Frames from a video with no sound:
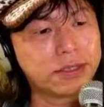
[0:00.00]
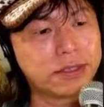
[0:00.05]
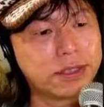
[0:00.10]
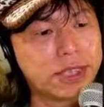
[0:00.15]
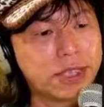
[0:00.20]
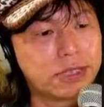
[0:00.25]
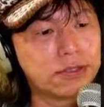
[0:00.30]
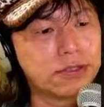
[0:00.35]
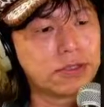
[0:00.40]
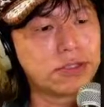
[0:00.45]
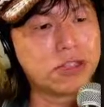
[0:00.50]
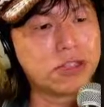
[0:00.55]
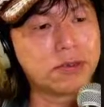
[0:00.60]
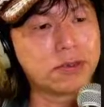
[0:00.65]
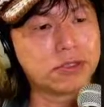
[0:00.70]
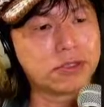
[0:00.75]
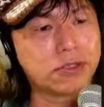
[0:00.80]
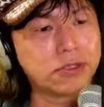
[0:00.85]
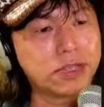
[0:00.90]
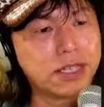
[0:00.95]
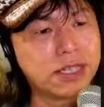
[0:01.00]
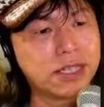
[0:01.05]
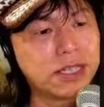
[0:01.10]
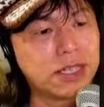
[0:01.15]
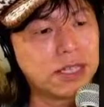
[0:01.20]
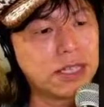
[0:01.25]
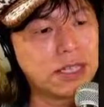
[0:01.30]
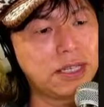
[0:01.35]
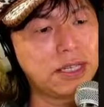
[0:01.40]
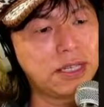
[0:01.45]
聞く人もそんな
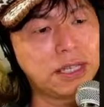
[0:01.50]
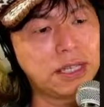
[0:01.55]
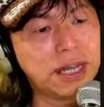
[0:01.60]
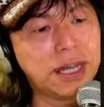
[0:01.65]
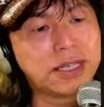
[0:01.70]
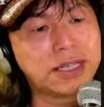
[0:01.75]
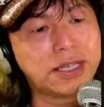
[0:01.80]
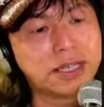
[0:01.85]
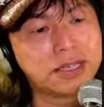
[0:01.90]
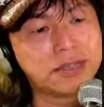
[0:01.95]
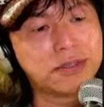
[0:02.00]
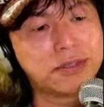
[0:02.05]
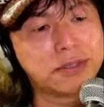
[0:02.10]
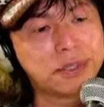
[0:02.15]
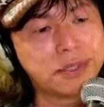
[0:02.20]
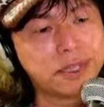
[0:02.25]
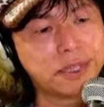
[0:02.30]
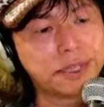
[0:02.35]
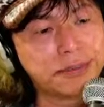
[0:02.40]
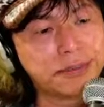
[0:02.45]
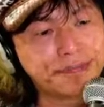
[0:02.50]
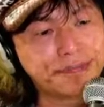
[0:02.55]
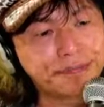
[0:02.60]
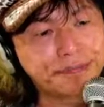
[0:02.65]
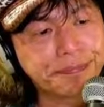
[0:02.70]
にいなかったりするし